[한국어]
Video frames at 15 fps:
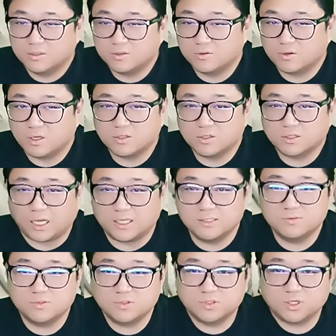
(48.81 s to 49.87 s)
이런 게
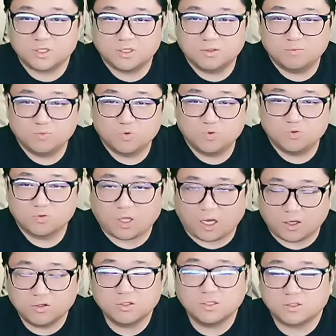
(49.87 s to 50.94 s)
담임 선생님도
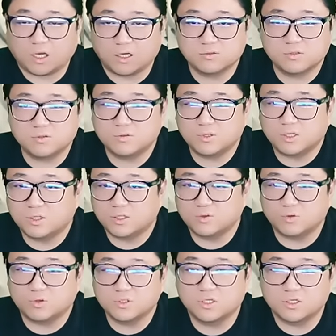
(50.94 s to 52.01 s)
당연히 담임 선생님한테도
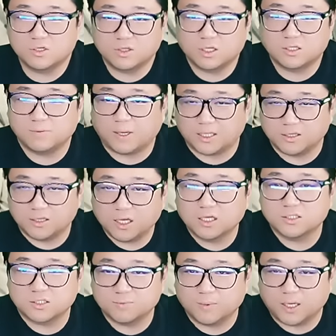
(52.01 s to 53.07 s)
이런 일이 일어나으면안
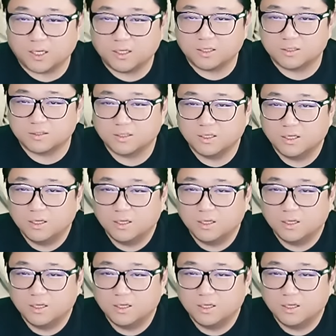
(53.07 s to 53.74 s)
되겠지만